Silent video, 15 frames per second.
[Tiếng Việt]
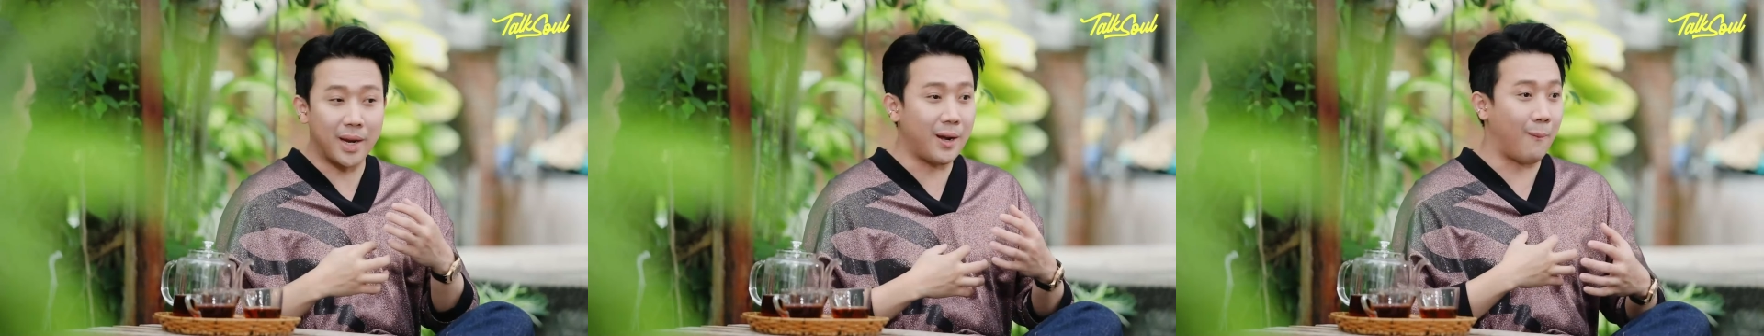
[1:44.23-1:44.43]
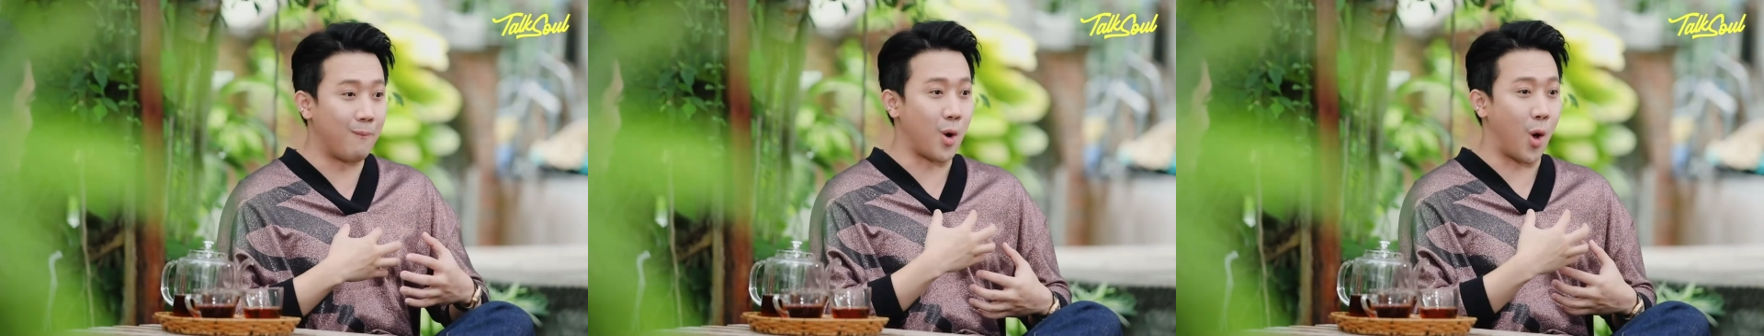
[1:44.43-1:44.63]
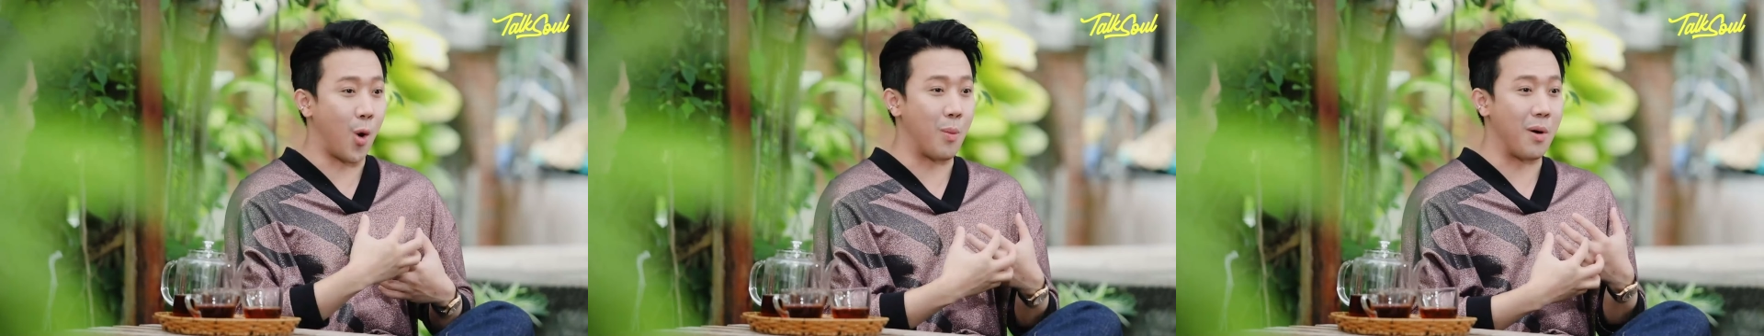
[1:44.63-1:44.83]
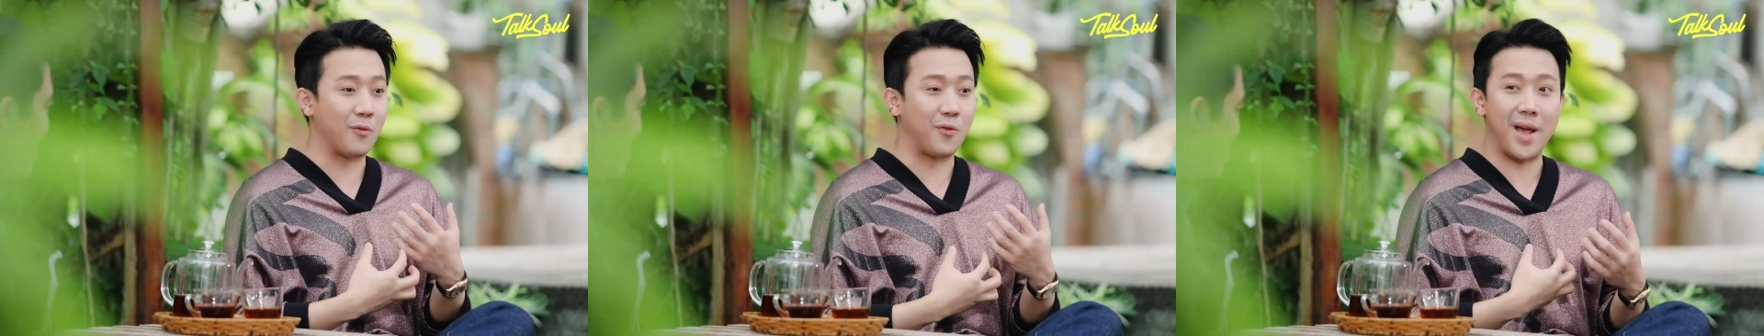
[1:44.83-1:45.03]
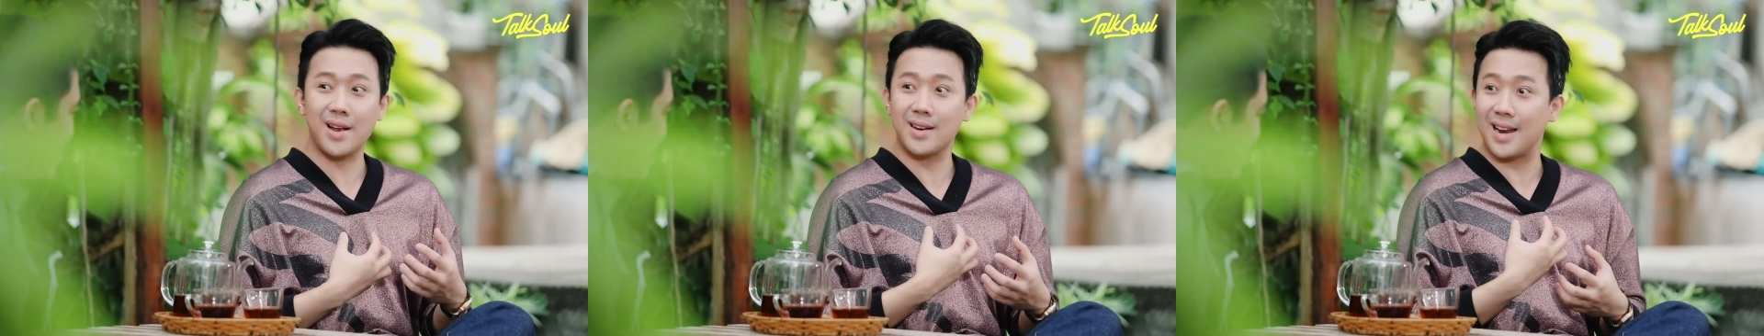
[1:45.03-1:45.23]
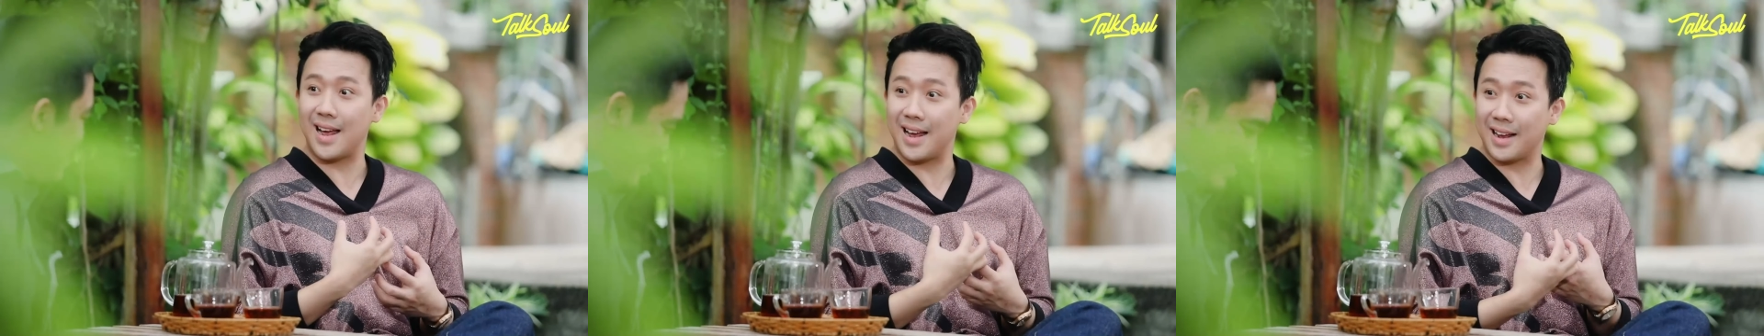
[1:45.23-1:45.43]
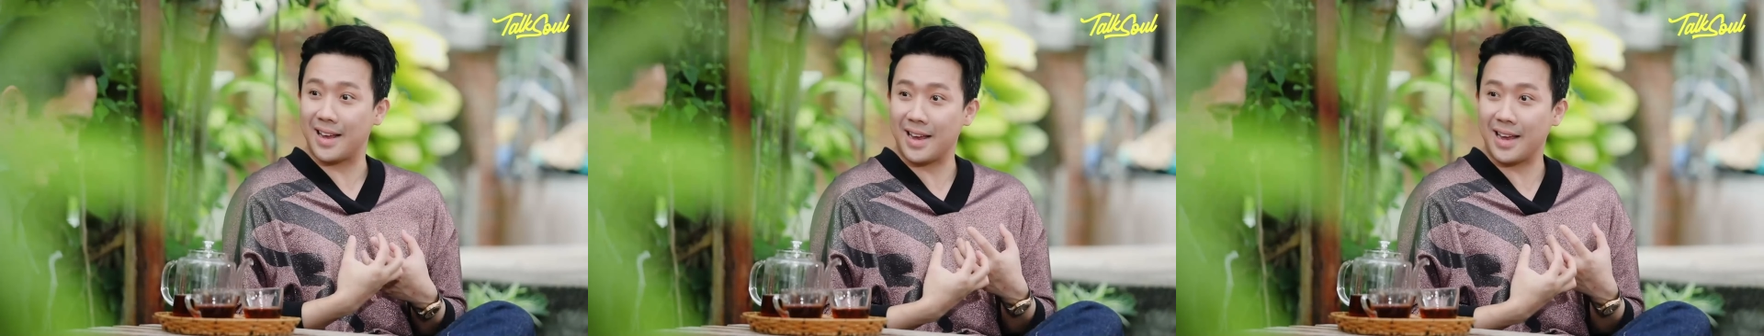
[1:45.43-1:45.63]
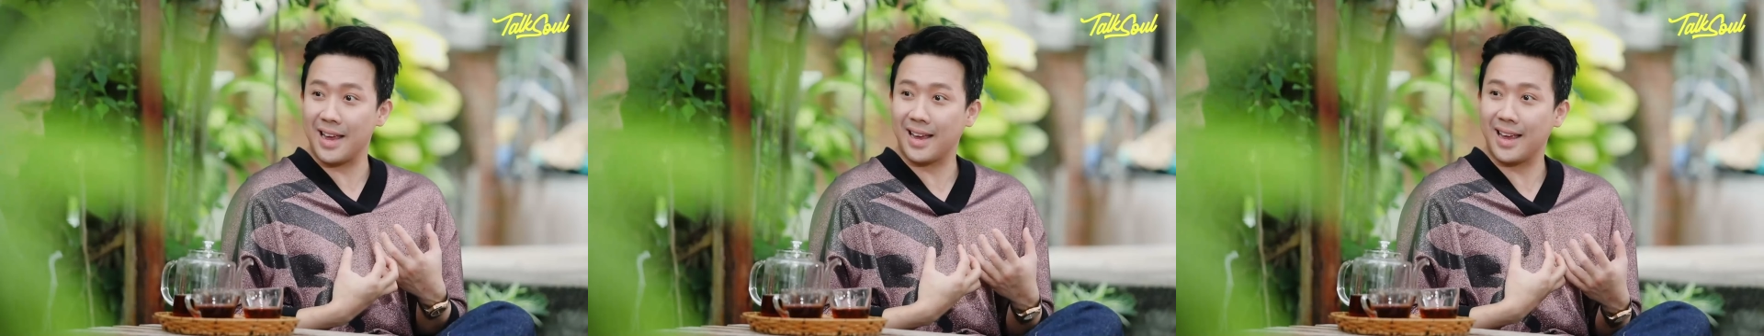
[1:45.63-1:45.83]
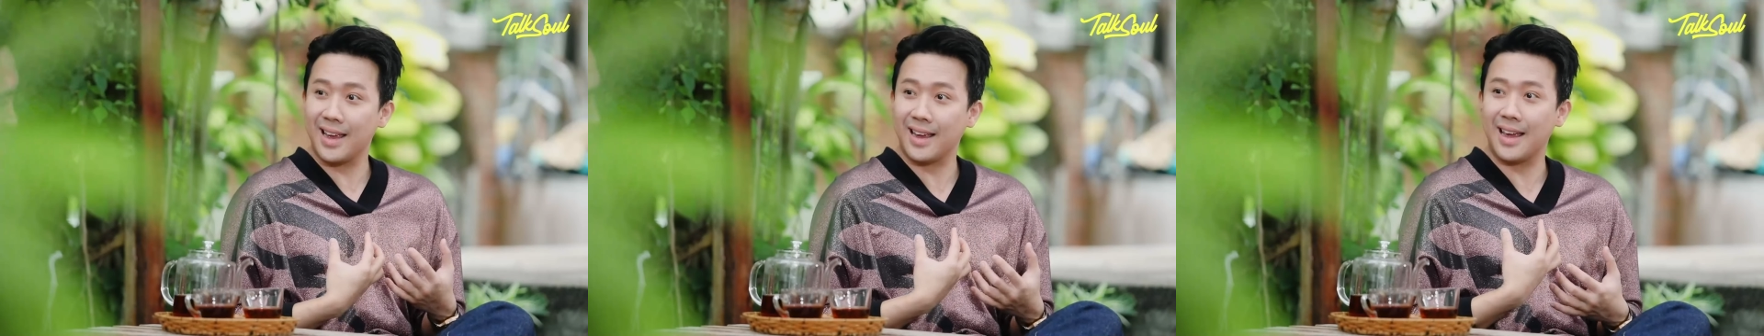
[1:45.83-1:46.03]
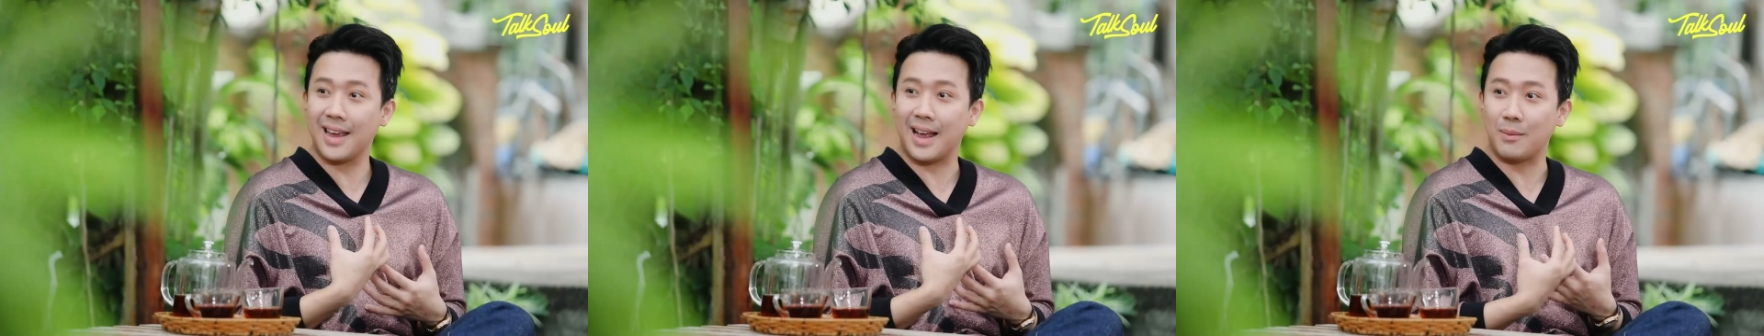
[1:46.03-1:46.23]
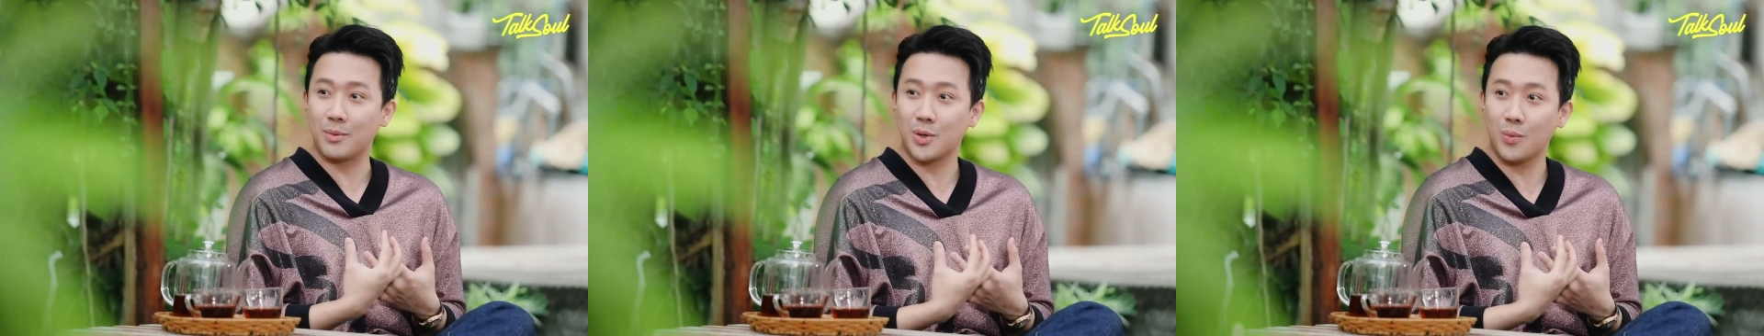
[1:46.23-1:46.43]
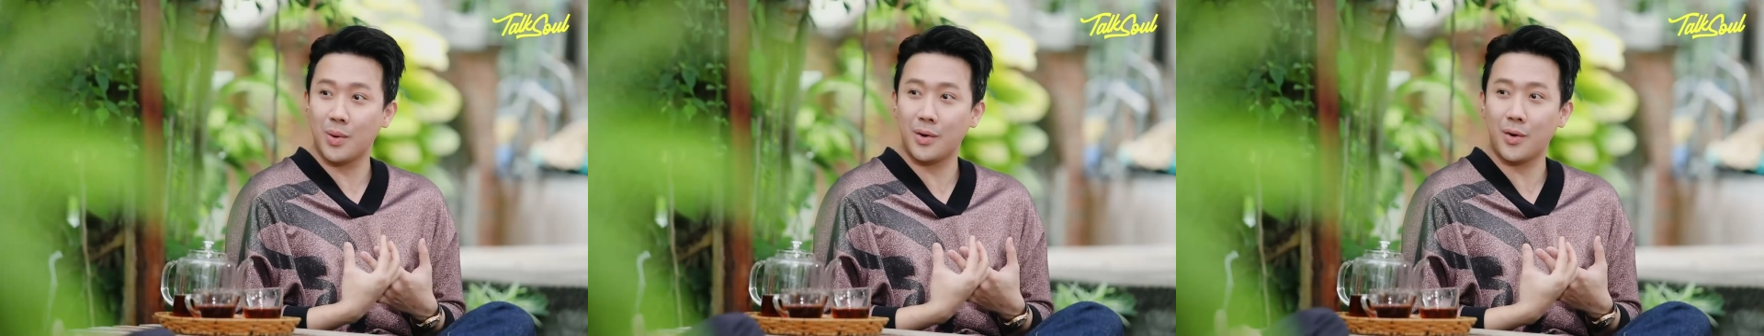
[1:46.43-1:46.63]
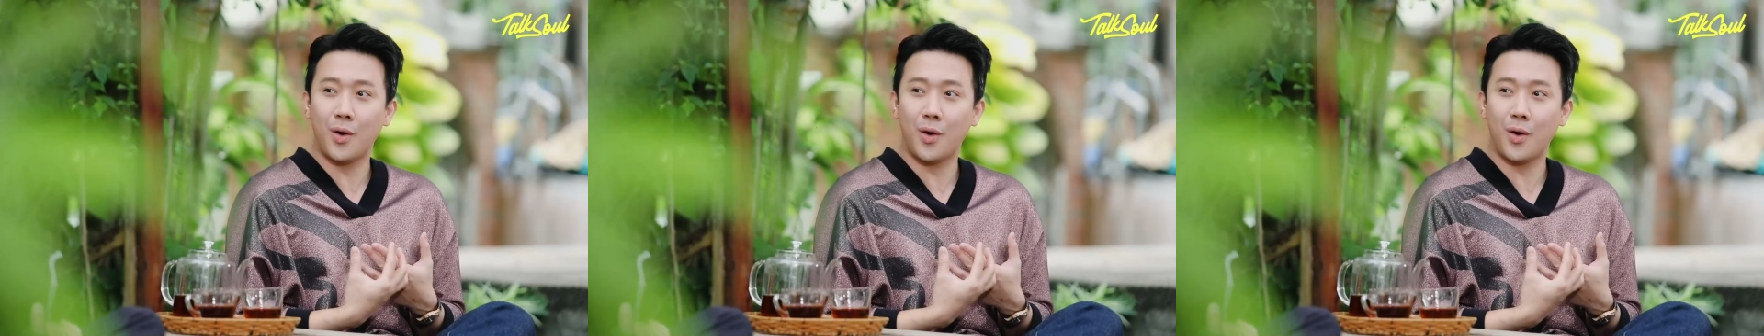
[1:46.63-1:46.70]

Cái nồng độ bạn phát ra, cái cái cái cái cảm xúc đó, ừ.